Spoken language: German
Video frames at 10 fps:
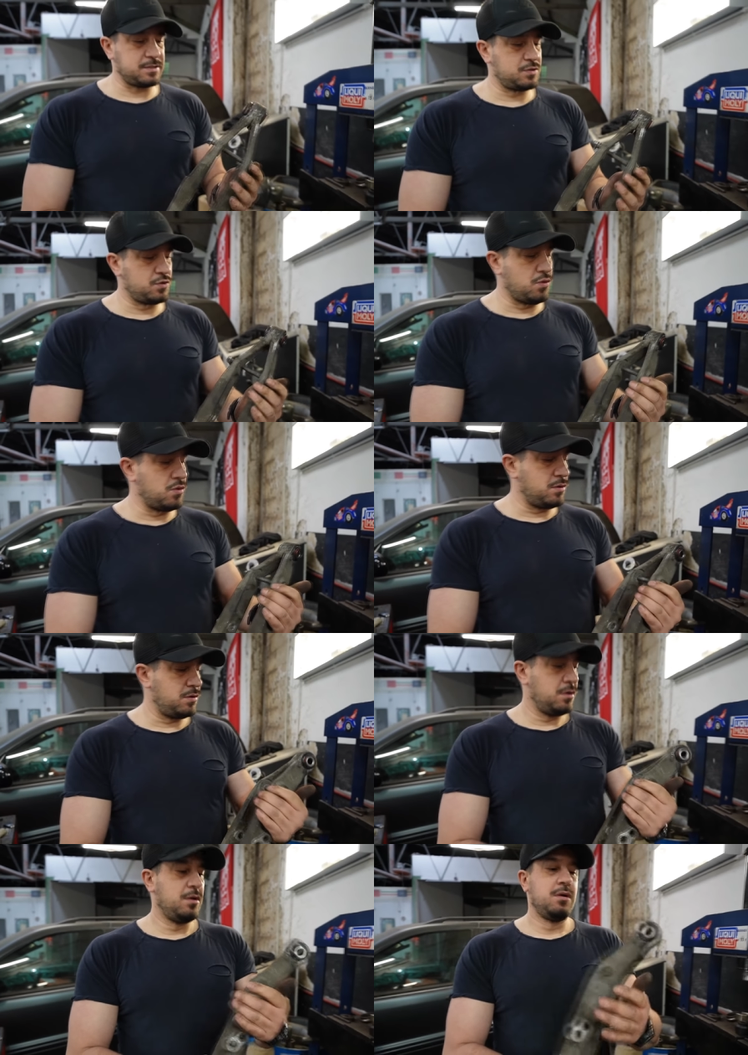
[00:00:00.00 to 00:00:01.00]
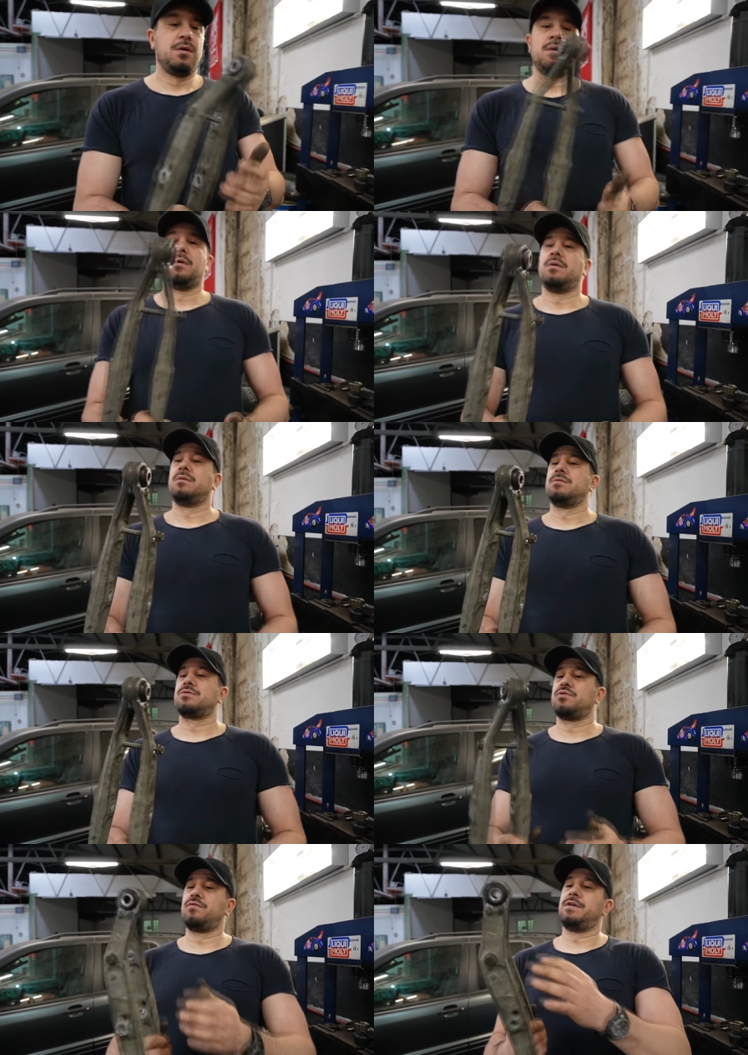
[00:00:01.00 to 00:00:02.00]
das so,
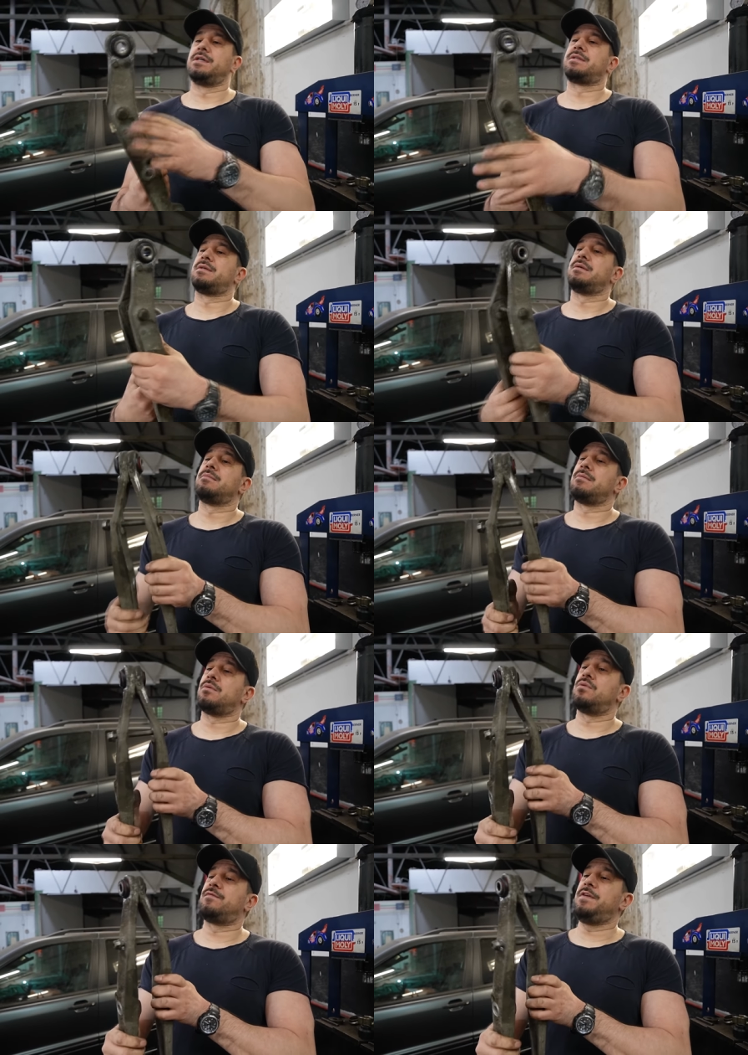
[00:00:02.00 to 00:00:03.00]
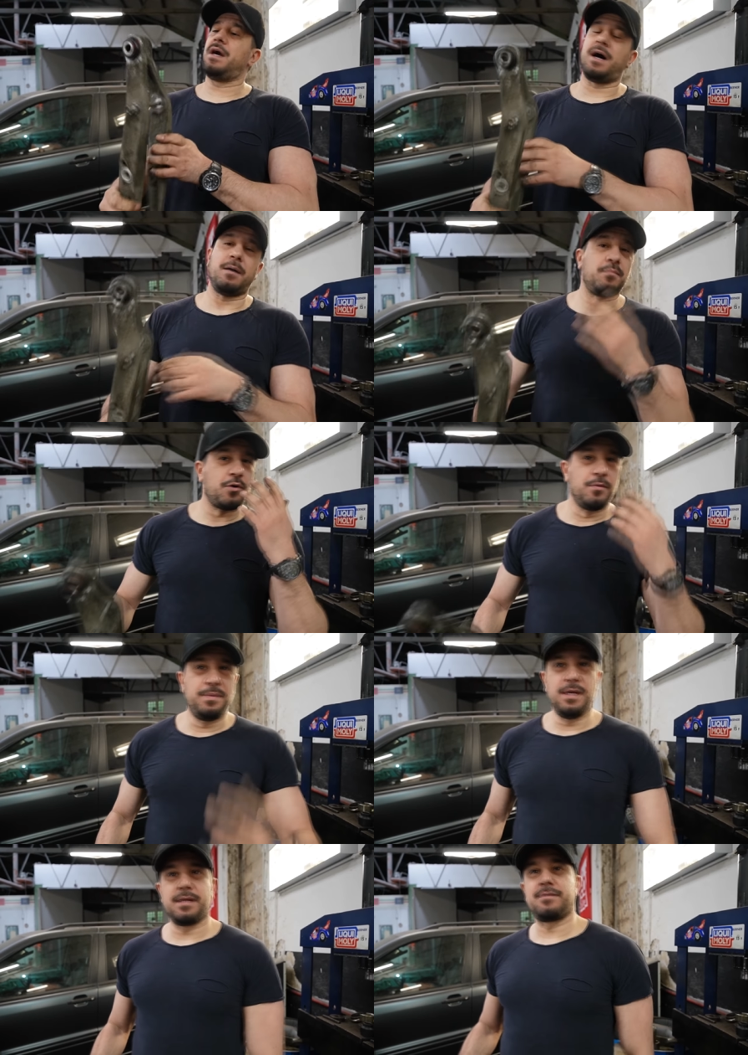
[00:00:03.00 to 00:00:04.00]
so wird. Und wir haben
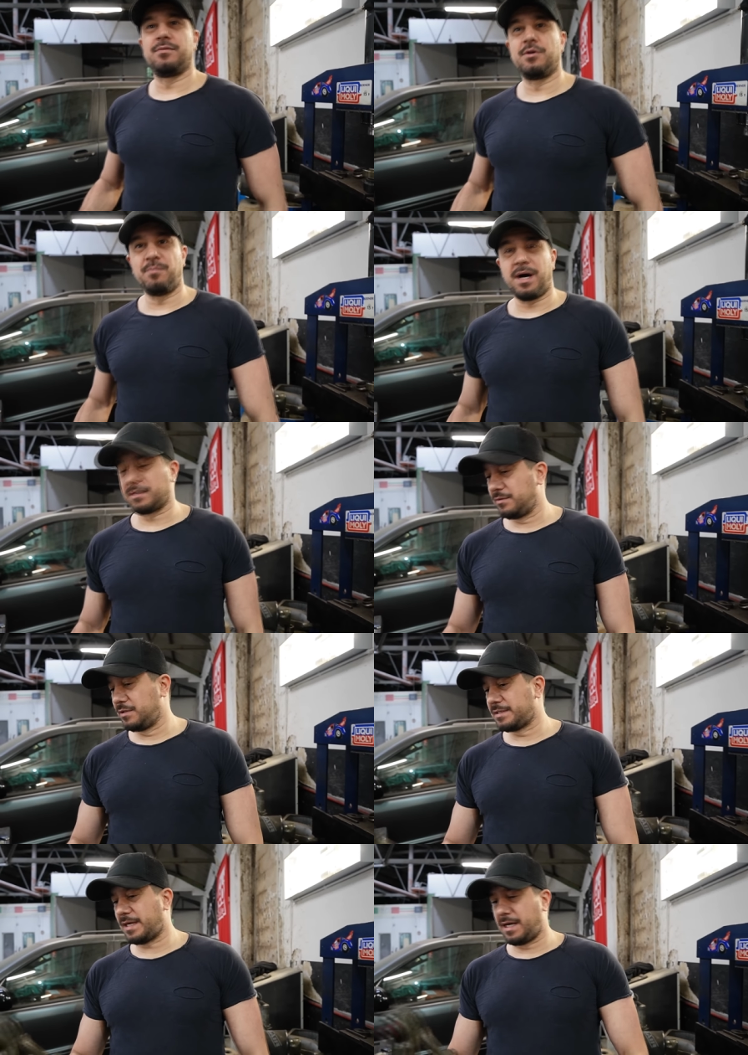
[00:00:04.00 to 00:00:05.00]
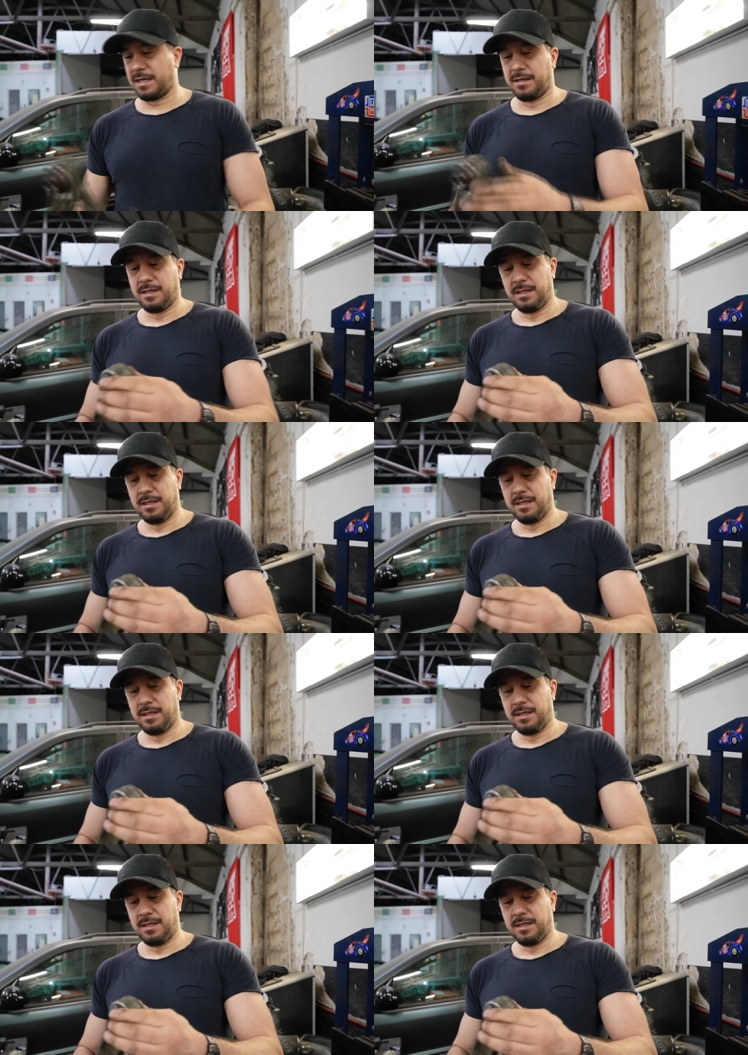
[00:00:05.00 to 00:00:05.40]
probiert und gemacht und getan.